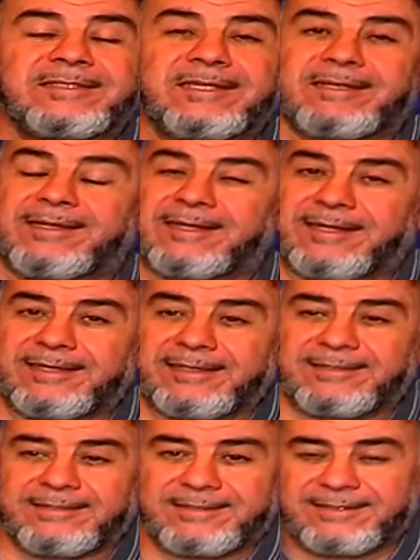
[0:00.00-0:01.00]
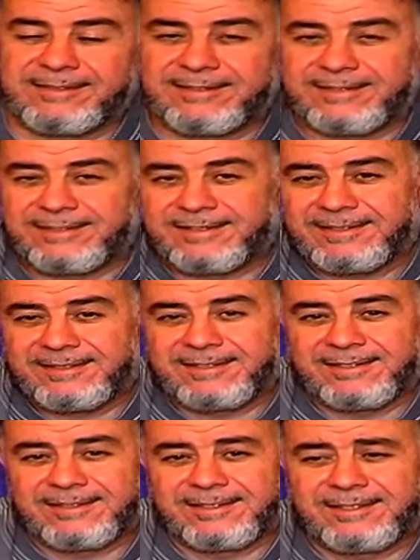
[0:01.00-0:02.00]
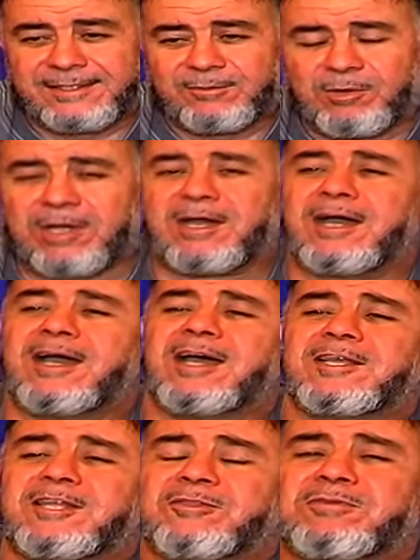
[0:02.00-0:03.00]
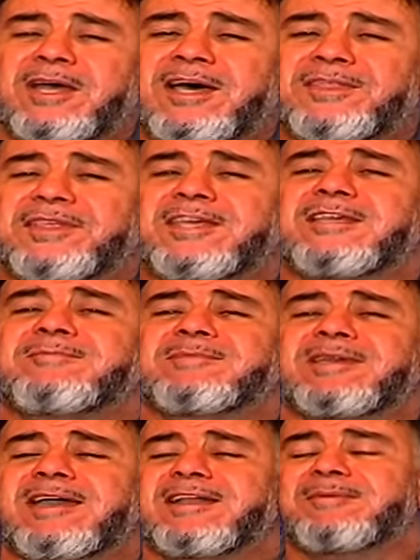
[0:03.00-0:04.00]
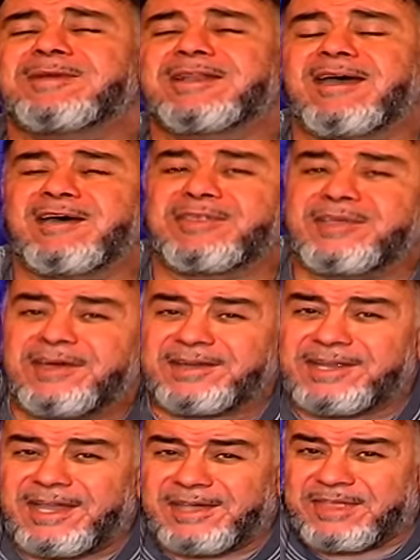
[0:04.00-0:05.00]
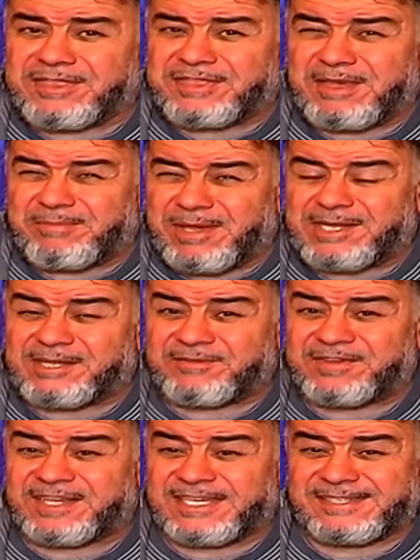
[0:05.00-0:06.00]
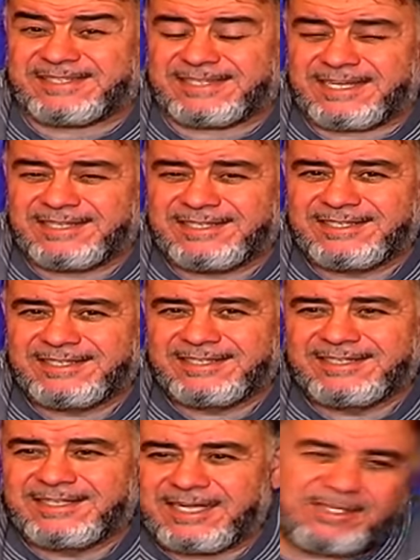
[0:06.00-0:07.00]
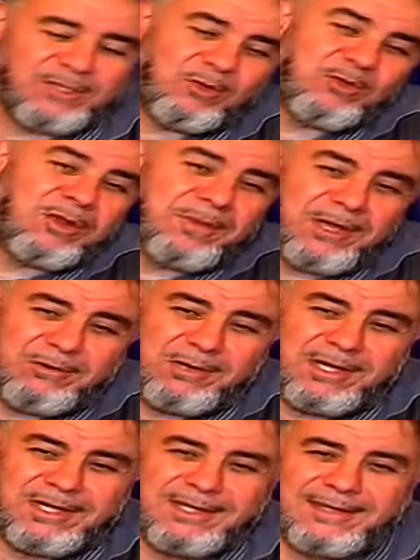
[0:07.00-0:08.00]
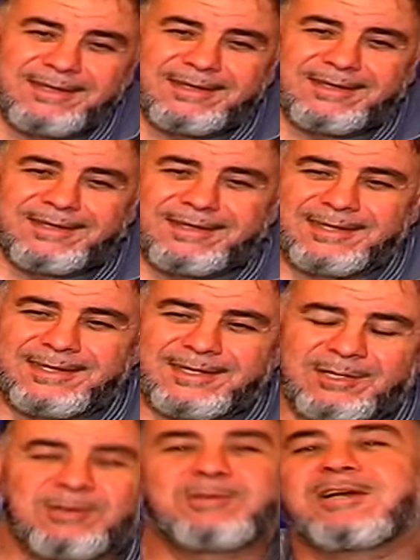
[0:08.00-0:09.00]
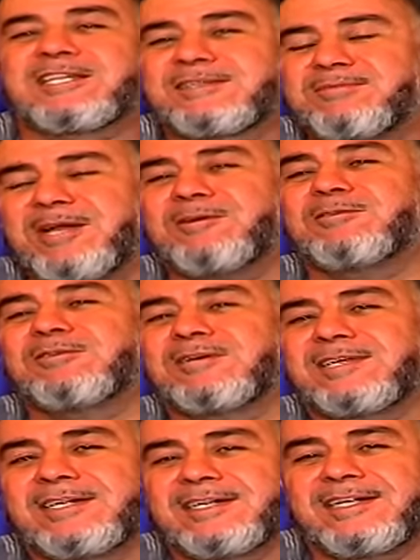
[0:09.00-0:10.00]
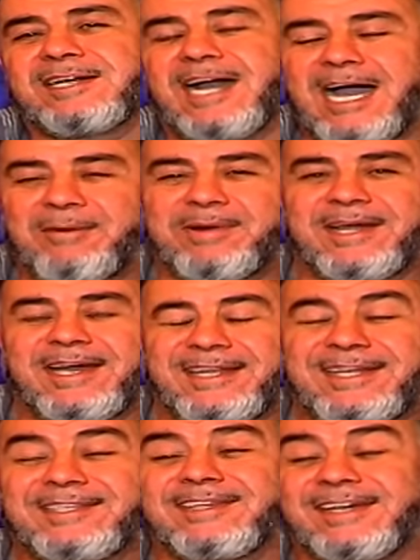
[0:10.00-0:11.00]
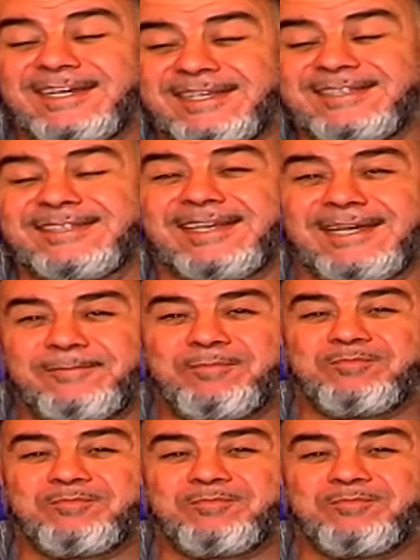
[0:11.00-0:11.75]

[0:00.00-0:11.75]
الآن وقع حدث عظيم كان من آثار هذا الثبات في غزة أتدرون ما هو؟ كنت أسمع عبر قناة الأقصى